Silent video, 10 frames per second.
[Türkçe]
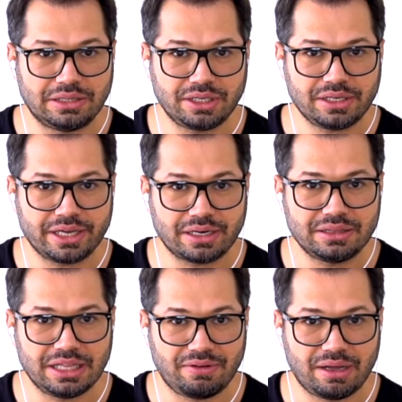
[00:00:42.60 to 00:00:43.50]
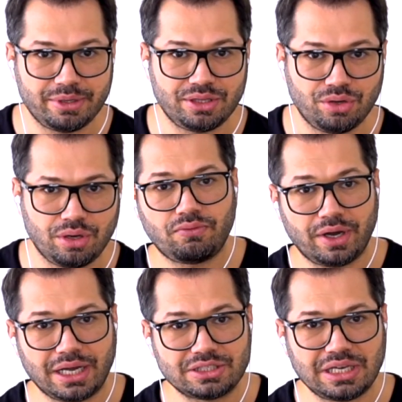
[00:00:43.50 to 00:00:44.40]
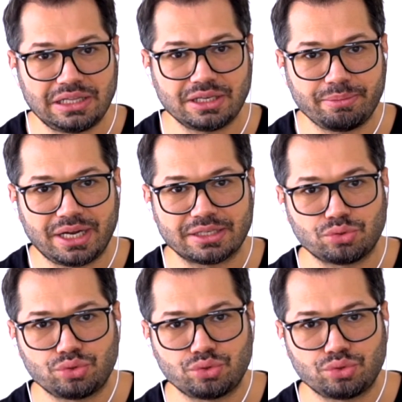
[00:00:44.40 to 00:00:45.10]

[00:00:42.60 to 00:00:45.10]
çentikli ekran devam ediyor. Fakat çentik biraz